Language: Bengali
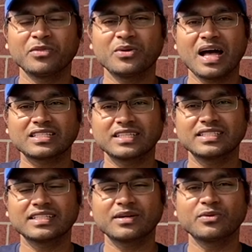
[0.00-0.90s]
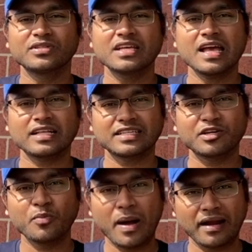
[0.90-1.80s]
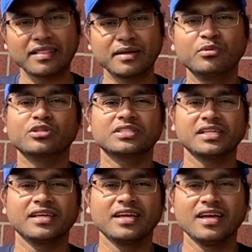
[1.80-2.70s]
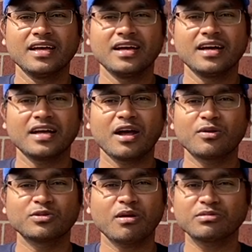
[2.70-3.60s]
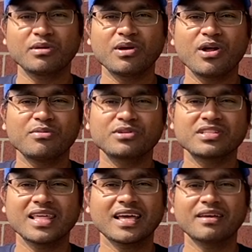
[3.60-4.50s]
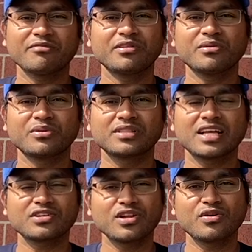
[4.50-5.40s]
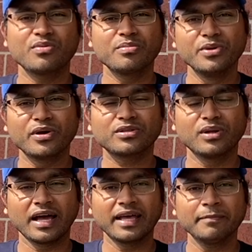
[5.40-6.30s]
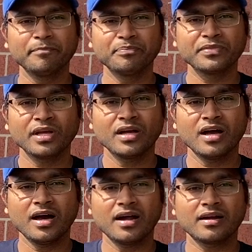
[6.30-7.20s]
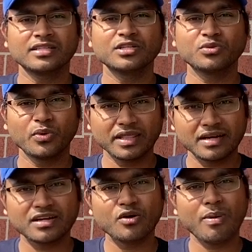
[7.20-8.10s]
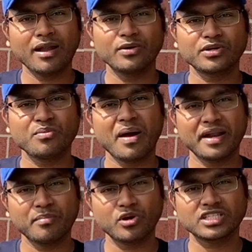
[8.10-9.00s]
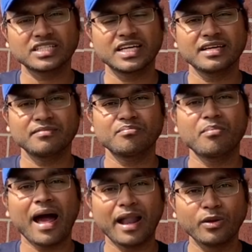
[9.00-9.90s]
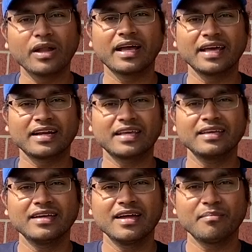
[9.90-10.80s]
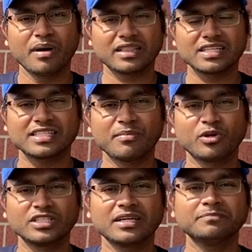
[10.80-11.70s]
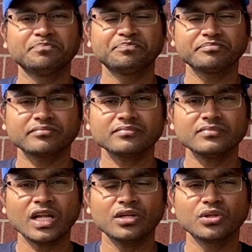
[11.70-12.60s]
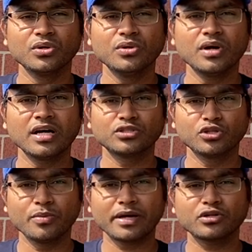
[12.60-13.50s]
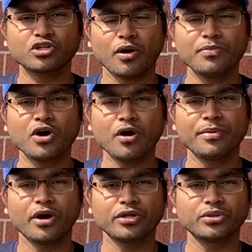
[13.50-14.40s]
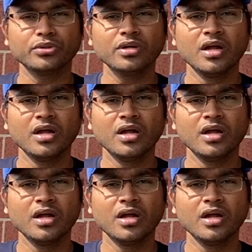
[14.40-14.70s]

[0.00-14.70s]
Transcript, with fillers: তো আজকে যেটা করছি আজকে একটু বারান্দায় বসছি কারণ সবসময় ঘরে বসে থেকে ভিডিও করতে আসলে খুবই বিরক্ত লাগে আর যেহেতু ওয়েদারটাও ভালো একটু বাইরে বসা যায় ভালো লাগে আর কি বাতাসটা মজার তো যদিও বা একটু শব্দ হবে হয়তো